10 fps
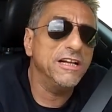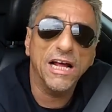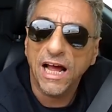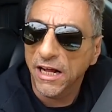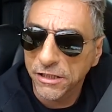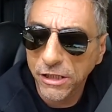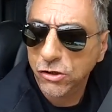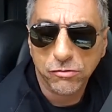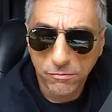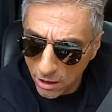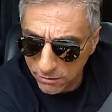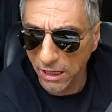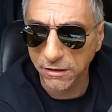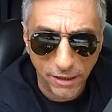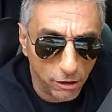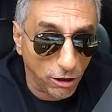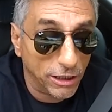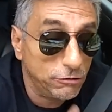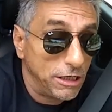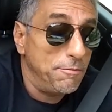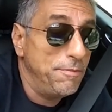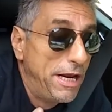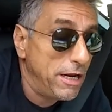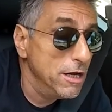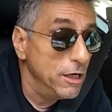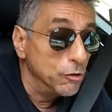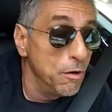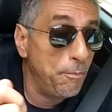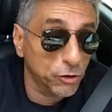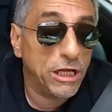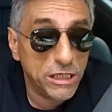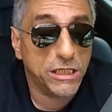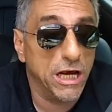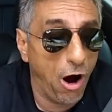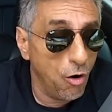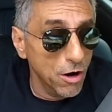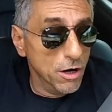em nada disso. Tá querendo? Acredito em mim, no meu potencial.